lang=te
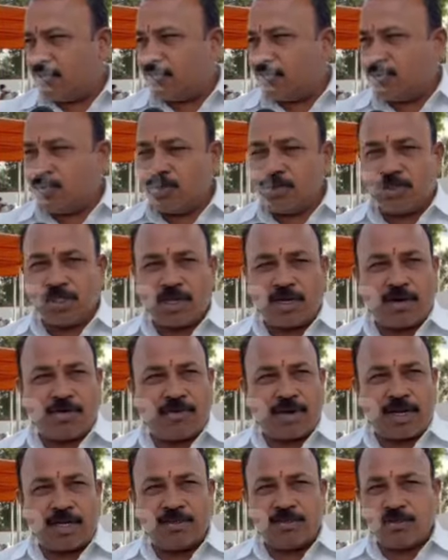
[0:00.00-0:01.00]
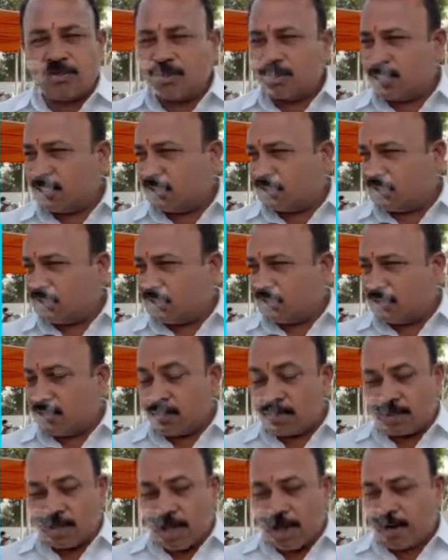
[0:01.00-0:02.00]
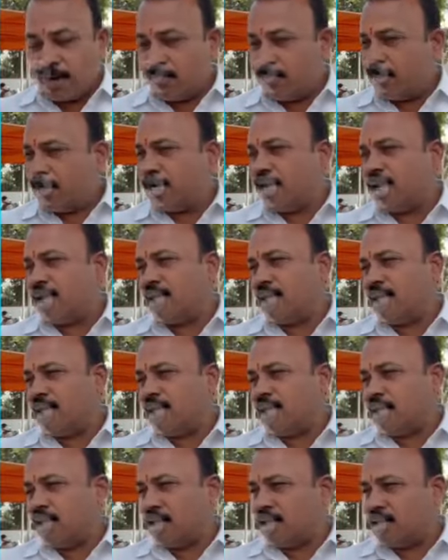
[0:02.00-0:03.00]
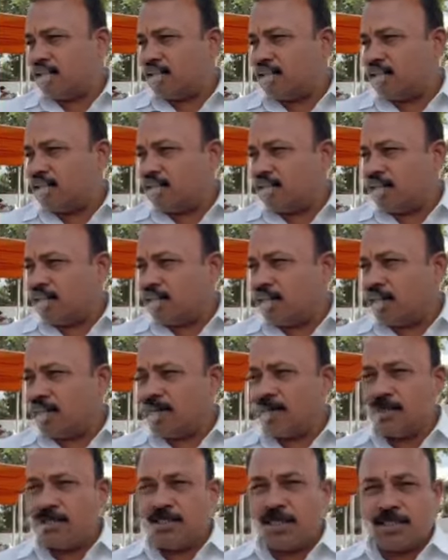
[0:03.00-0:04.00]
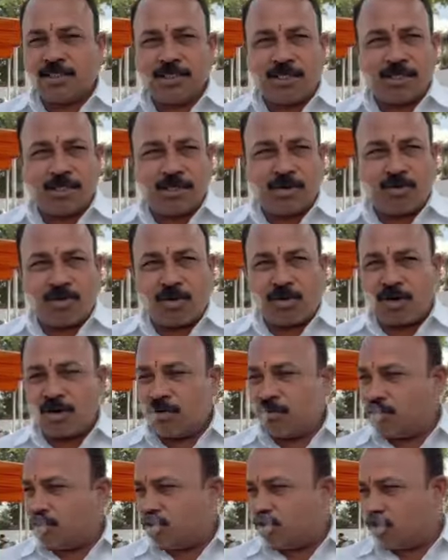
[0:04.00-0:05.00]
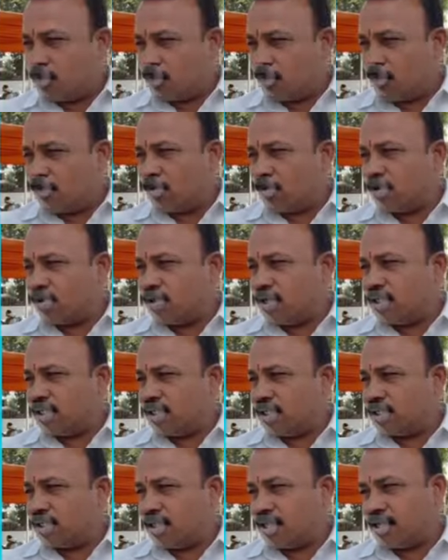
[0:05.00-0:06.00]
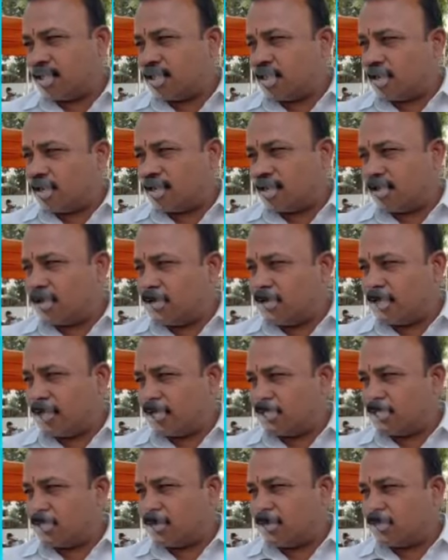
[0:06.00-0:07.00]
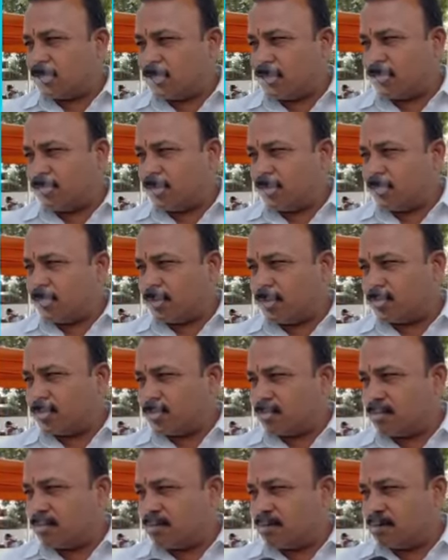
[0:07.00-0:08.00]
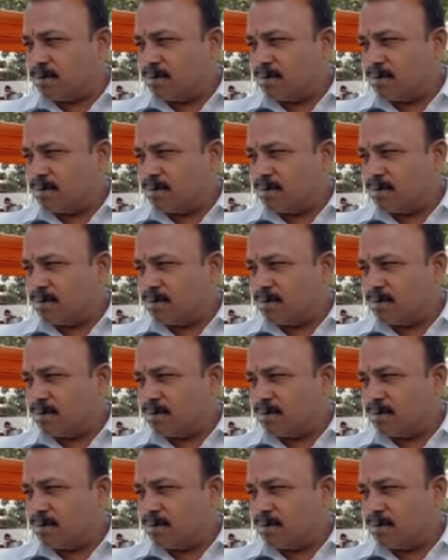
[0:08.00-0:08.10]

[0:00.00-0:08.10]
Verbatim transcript: ఫ్యూచర్లో వాళ్ళని చూసి దాన్ని మీడియా హైలైట్ చేయాలి హైలైట్ చేసి ఇంకొకటి జోలికి పోకుండా చేస్తేనే దానికి న్యాయం జరుగుతుందని మేము భావిస్తున్నాం